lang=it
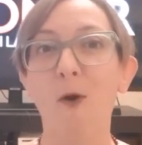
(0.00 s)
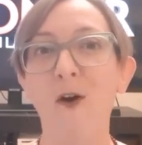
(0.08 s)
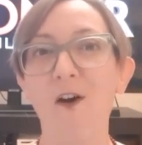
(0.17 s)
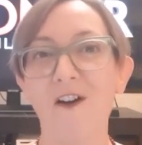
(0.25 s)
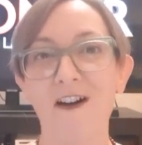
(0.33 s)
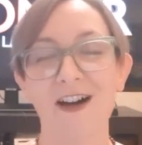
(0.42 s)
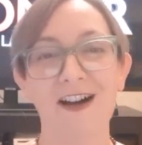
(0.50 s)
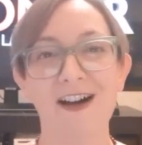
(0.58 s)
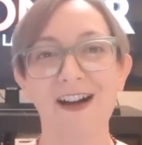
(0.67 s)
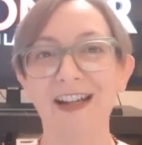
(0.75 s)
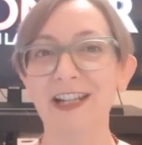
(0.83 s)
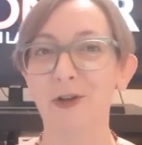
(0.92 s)
può
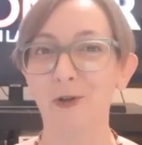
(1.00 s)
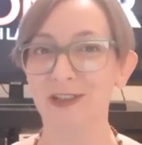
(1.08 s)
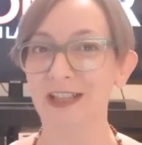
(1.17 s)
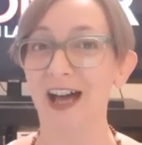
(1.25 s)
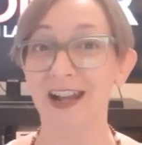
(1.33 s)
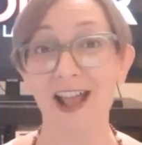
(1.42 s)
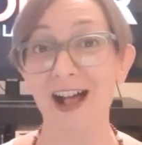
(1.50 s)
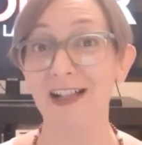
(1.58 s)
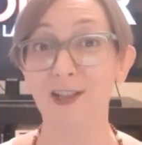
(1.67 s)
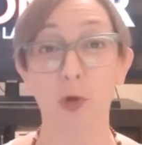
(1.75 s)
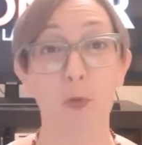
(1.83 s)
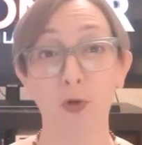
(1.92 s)
eh, ricordare
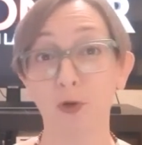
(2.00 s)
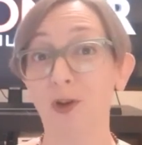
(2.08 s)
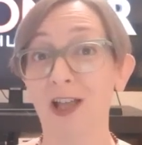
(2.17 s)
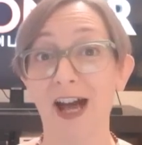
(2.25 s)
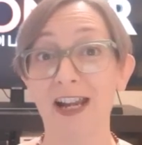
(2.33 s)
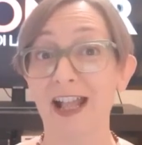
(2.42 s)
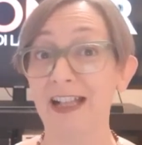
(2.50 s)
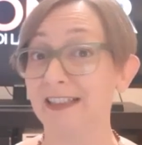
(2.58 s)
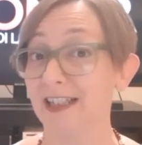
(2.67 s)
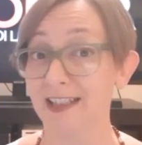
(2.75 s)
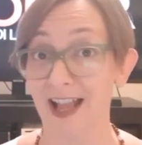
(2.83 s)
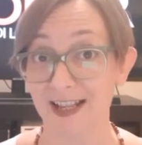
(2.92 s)
altro, può toccare
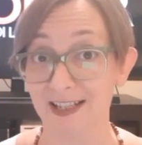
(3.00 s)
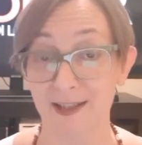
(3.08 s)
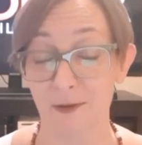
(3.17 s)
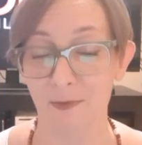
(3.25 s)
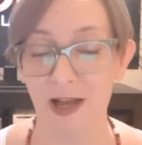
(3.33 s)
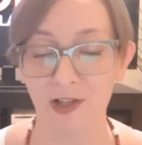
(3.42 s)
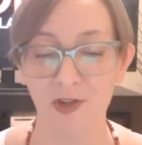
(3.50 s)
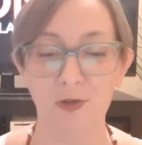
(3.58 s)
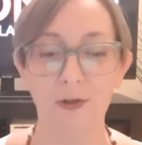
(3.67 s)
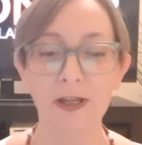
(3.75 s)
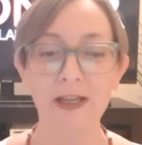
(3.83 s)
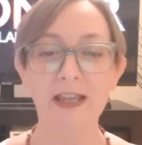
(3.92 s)
altri tasti,
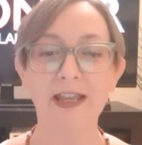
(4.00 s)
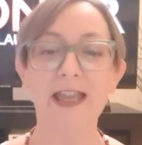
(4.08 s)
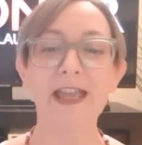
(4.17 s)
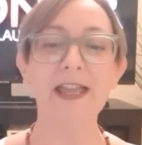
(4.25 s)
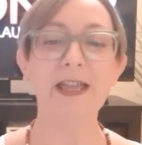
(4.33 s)
immagino. E